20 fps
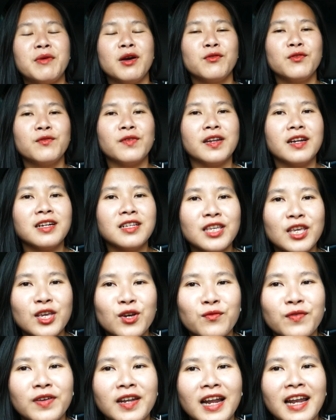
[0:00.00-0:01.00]
ơn quý vị rất
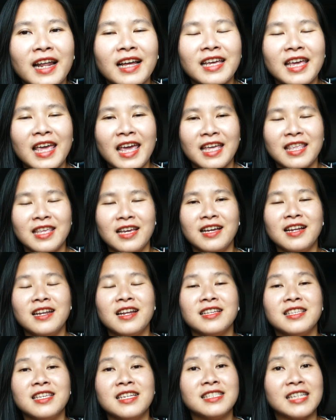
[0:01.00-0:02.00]
nhiều vì đã lắng nghe những cái
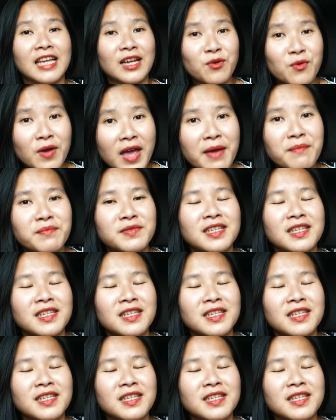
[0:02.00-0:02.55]
lời chia sẻ của em